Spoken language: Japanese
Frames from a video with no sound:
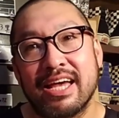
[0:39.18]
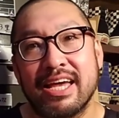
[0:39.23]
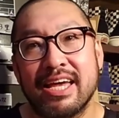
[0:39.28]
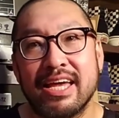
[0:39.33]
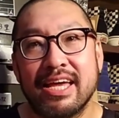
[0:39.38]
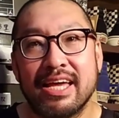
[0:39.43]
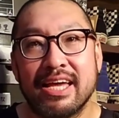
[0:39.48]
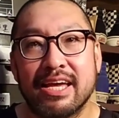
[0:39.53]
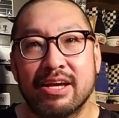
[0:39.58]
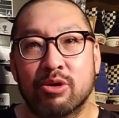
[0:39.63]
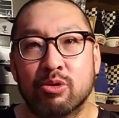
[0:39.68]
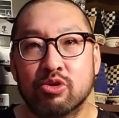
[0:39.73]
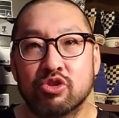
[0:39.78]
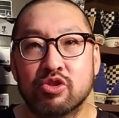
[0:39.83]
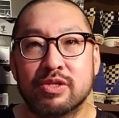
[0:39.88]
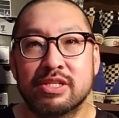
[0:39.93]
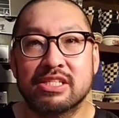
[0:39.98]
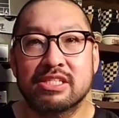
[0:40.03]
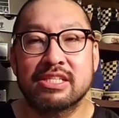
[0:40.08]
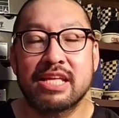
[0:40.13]
えー、今
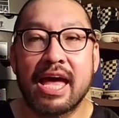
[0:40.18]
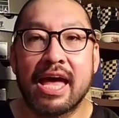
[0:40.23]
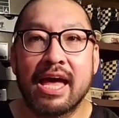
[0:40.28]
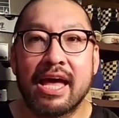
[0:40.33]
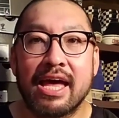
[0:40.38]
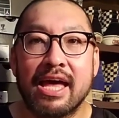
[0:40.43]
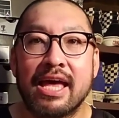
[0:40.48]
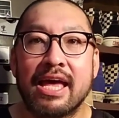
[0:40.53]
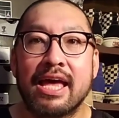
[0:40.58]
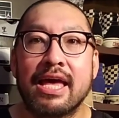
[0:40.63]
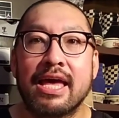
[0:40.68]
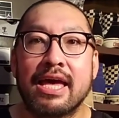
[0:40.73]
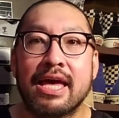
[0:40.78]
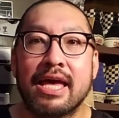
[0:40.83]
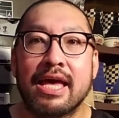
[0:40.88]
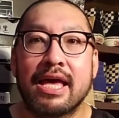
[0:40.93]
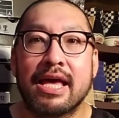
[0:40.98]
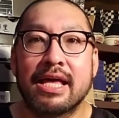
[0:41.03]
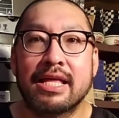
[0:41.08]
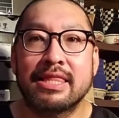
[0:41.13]
週はですね、
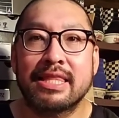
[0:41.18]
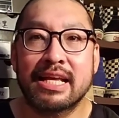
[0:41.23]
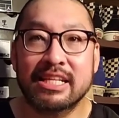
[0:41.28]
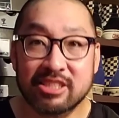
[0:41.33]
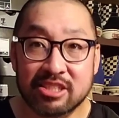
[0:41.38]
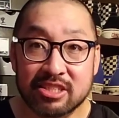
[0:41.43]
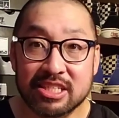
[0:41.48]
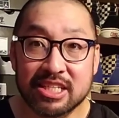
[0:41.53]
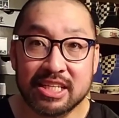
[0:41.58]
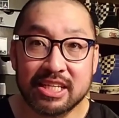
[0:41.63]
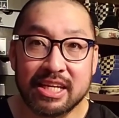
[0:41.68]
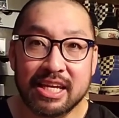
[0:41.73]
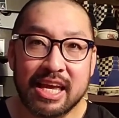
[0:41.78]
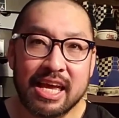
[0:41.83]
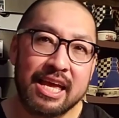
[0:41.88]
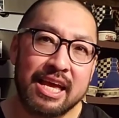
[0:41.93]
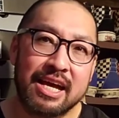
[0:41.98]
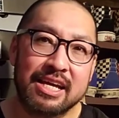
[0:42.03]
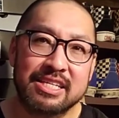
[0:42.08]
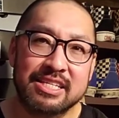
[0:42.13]
えー、夏に、
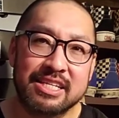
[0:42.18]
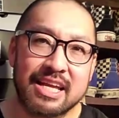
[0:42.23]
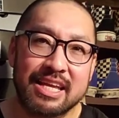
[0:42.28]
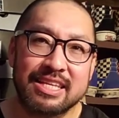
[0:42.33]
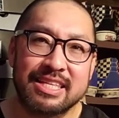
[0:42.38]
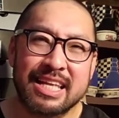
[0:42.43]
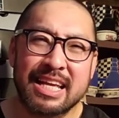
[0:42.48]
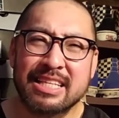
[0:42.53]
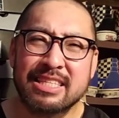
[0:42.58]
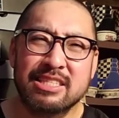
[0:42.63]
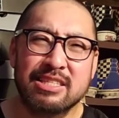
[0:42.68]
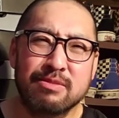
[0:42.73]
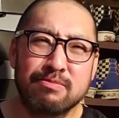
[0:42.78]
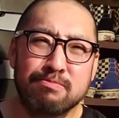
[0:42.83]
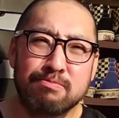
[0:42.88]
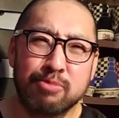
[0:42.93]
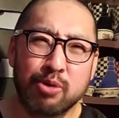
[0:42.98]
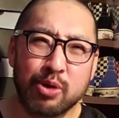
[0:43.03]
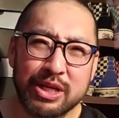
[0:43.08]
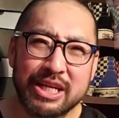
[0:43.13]
えー、履きたい夏っ
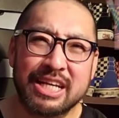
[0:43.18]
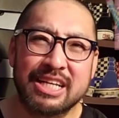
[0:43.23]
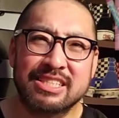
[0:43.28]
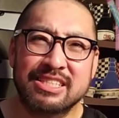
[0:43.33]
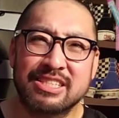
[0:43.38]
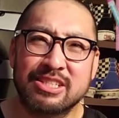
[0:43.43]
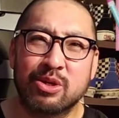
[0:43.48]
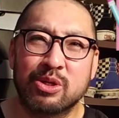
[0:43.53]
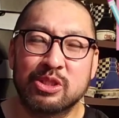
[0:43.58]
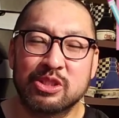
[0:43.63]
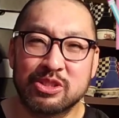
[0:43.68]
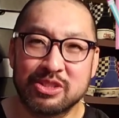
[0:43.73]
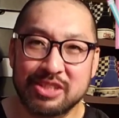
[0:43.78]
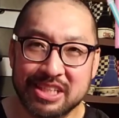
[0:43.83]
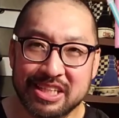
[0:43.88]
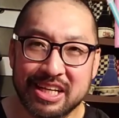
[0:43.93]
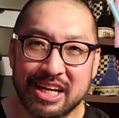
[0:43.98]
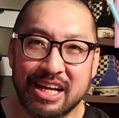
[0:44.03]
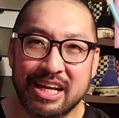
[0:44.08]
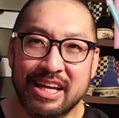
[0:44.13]
ぽい感じの
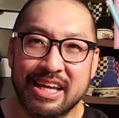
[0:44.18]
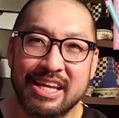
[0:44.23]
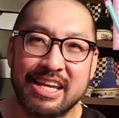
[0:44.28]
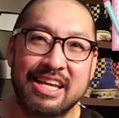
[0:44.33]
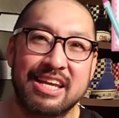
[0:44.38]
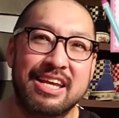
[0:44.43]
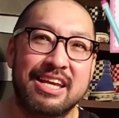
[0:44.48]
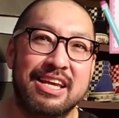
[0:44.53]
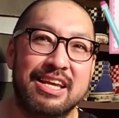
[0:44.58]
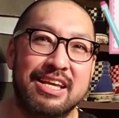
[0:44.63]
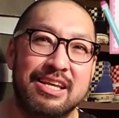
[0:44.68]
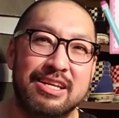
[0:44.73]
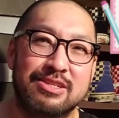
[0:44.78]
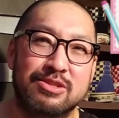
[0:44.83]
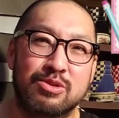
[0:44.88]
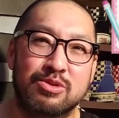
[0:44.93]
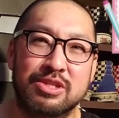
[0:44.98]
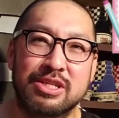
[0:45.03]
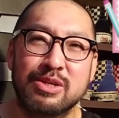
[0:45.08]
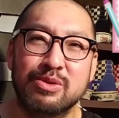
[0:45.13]
スニーカー、え
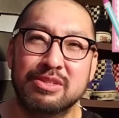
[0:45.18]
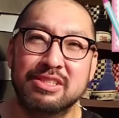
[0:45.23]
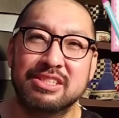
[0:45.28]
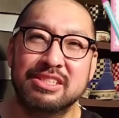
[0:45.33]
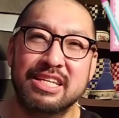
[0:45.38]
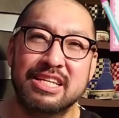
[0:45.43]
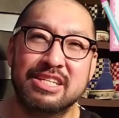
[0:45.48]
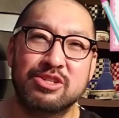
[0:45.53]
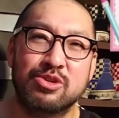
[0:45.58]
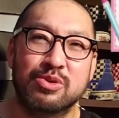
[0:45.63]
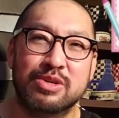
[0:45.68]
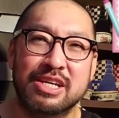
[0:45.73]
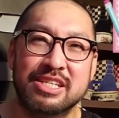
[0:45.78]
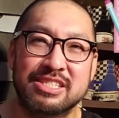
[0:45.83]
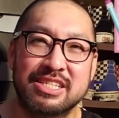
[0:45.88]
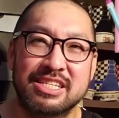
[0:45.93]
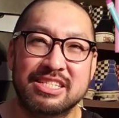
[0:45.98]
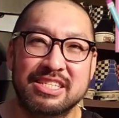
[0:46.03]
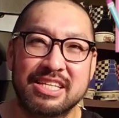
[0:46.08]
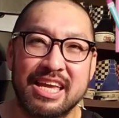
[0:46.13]
そちらをですね紹介
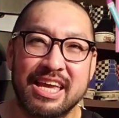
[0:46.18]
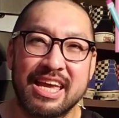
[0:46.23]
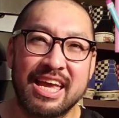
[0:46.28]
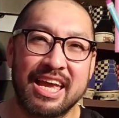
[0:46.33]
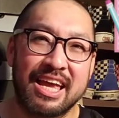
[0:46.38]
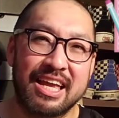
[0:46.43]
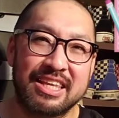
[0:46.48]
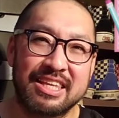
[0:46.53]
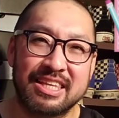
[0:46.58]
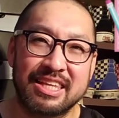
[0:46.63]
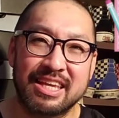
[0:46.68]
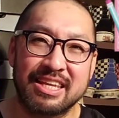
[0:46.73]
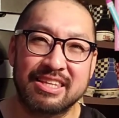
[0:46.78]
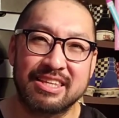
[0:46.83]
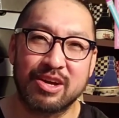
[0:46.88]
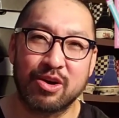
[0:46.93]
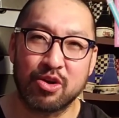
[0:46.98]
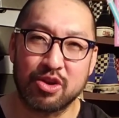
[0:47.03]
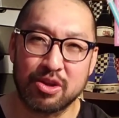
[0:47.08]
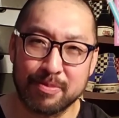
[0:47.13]
させて、えいただい
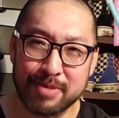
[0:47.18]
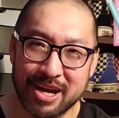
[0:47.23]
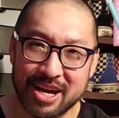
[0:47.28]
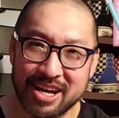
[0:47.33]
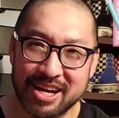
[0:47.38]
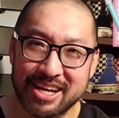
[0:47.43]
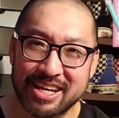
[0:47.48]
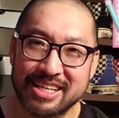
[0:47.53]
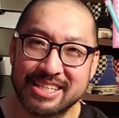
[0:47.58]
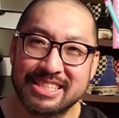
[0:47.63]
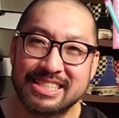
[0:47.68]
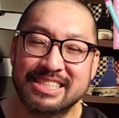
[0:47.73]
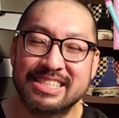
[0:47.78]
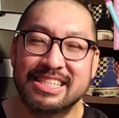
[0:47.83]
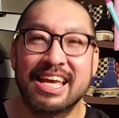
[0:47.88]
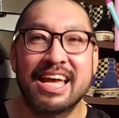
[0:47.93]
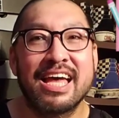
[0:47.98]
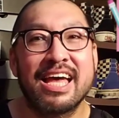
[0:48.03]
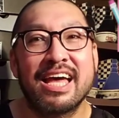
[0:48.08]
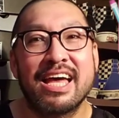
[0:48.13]
ておりま
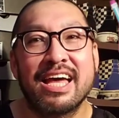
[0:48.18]
す、